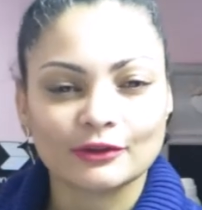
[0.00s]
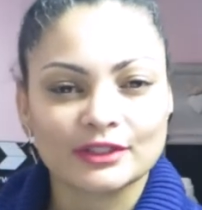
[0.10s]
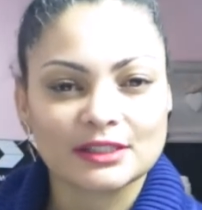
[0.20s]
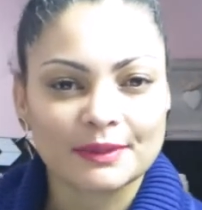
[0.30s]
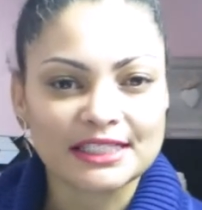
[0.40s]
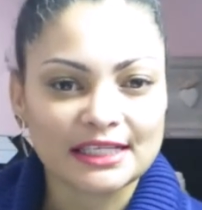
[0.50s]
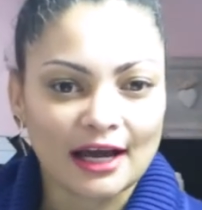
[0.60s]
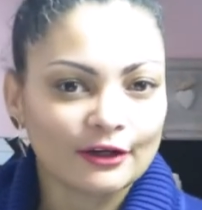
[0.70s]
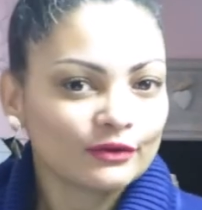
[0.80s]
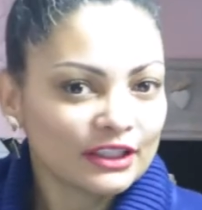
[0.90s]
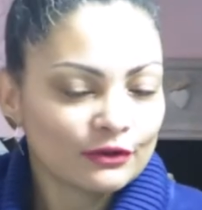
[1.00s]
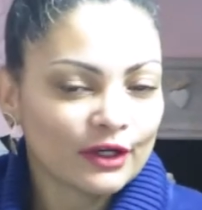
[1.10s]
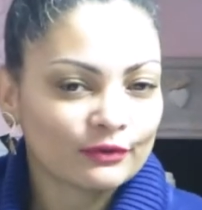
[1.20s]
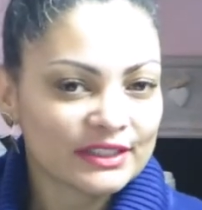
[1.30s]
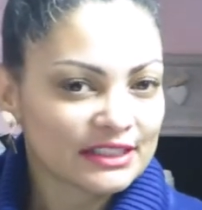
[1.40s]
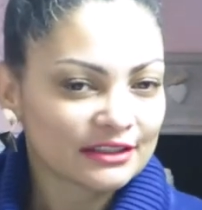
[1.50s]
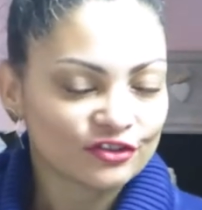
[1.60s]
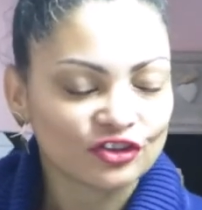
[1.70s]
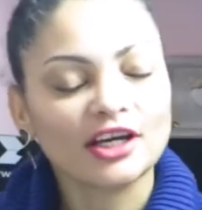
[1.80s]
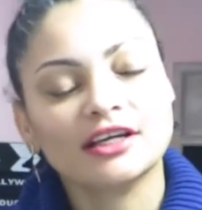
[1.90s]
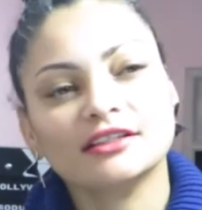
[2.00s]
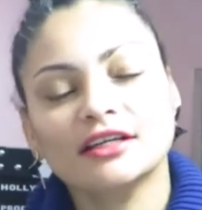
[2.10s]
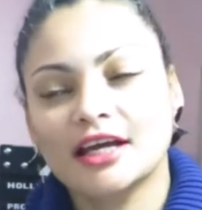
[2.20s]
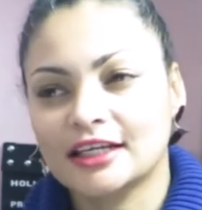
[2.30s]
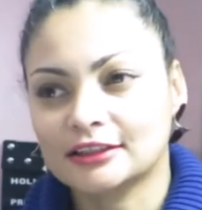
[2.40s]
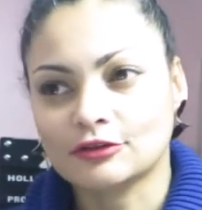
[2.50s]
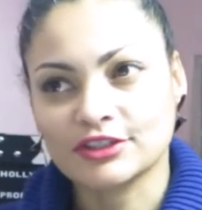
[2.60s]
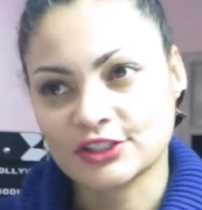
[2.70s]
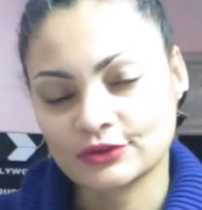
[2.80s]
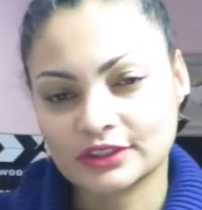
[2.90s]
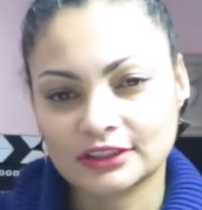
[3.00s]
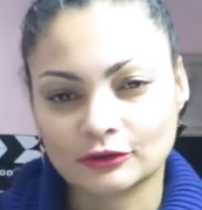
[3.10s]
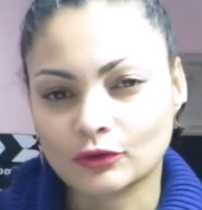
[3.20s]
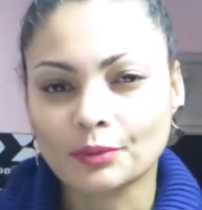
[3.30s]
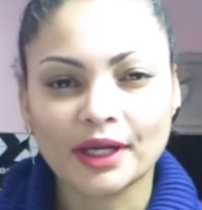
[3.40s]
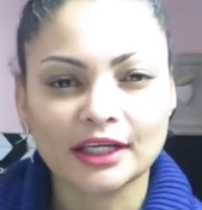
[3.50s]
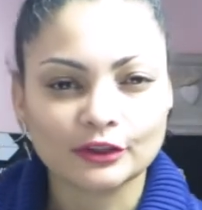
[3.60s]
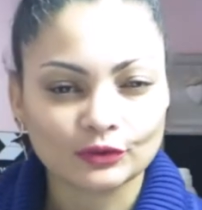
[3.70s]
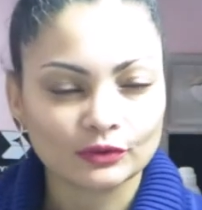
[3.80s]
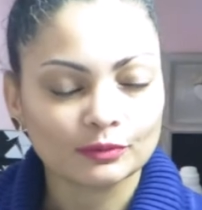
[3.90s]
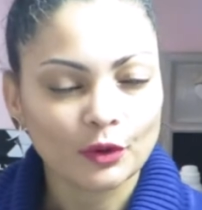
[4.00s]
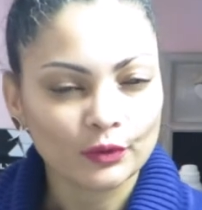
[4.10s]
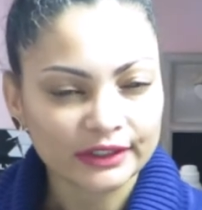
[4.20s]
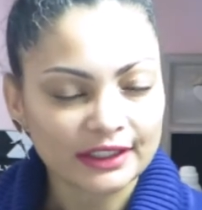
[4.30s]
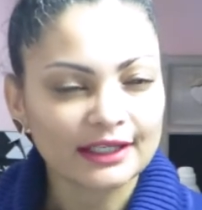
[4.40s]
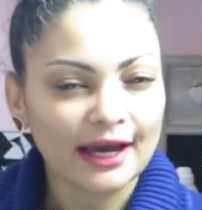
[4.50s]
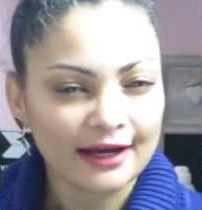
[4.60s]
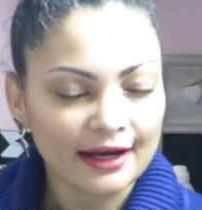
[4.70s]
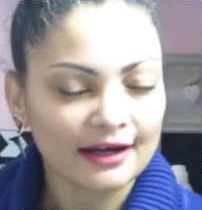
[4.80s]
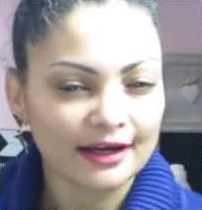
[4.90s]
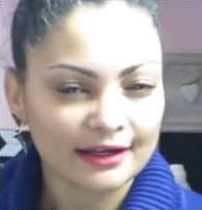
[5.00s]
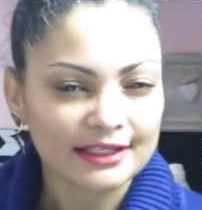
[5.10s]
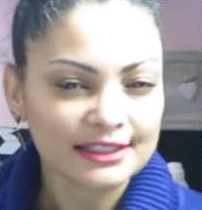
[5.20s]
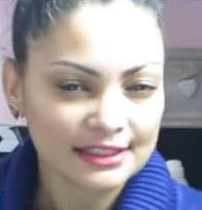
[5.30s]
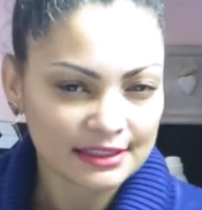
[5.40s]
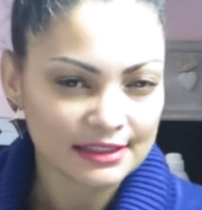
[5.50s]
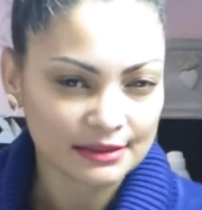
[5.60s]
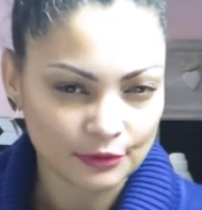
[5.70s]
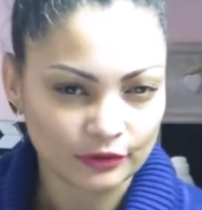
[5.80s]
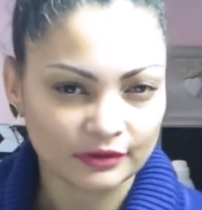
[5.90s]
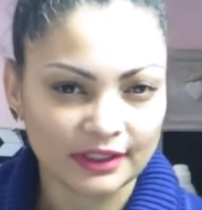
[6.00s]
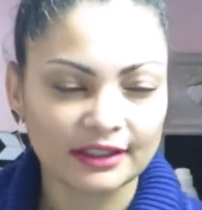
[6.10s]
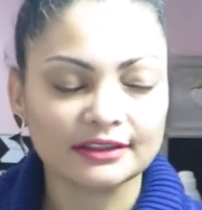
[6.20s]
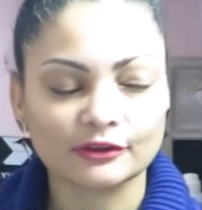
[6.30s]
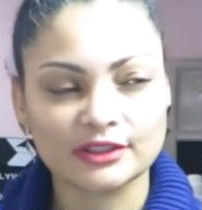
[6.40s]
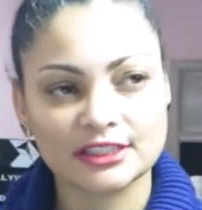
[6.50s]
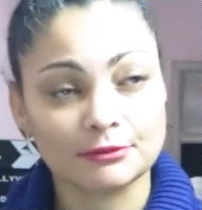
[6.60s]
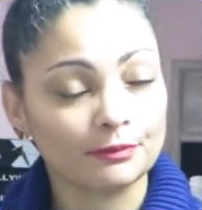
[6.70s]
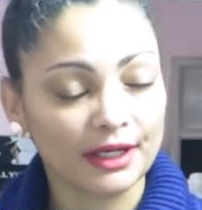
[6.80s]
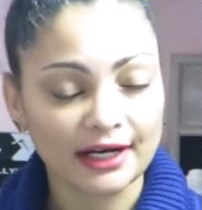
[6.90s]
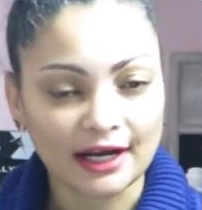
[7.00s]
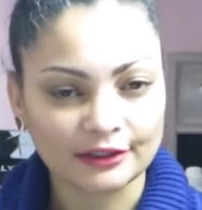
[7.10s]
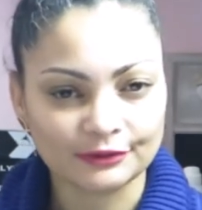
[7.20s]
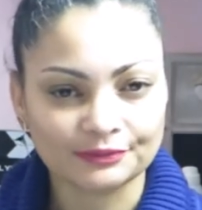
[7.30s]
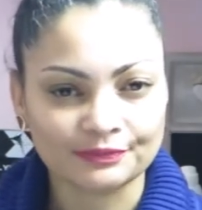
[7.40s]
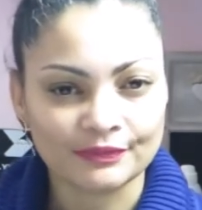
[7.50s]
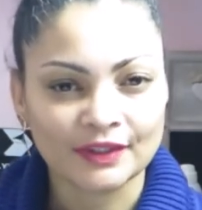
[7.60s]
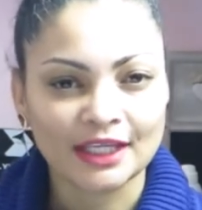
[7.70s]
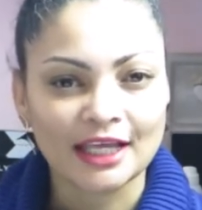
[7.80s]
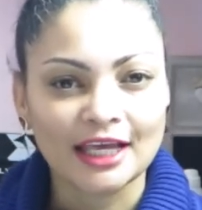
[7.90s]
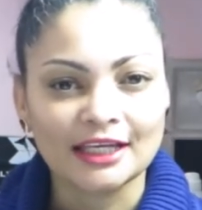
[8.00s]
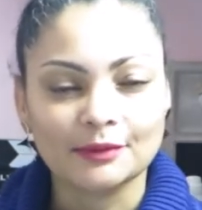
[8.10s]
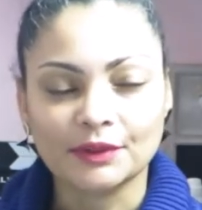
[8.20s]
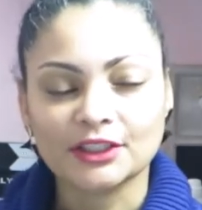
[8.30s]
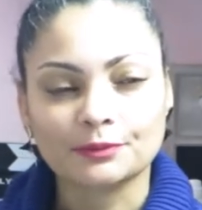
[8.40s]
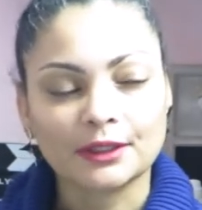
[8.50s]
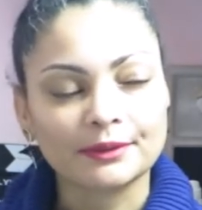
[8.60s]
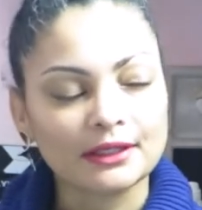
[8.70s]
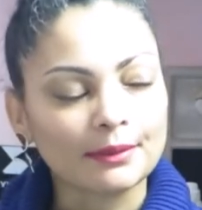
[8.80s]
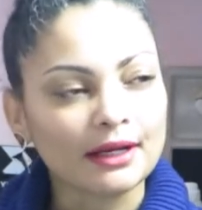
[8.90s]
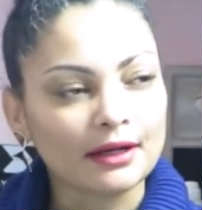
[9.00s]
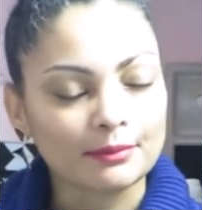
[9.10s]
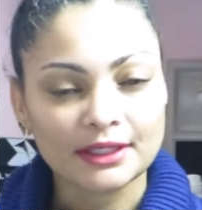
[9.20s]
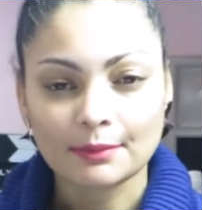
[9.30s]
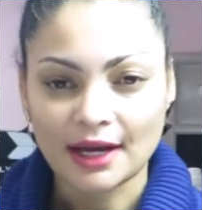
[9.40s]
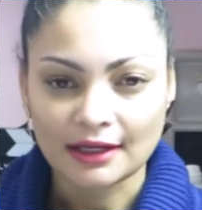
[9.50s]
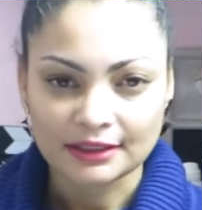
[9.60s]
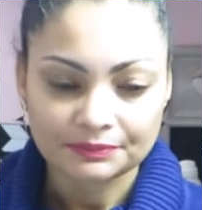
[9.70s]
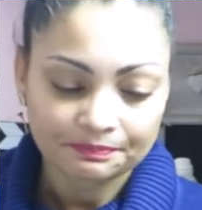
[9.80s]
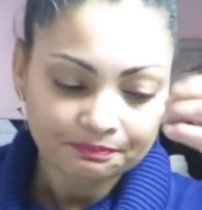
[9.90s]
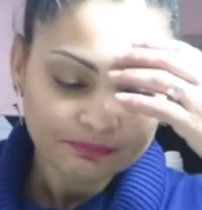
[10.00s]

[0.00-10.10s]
Então eles pensaram que eu era uma estrangeira, que talvez eu não tinha documento, um pouco de é, é racismo, né? Então eles me pararam e pediram para abrir a minha mala.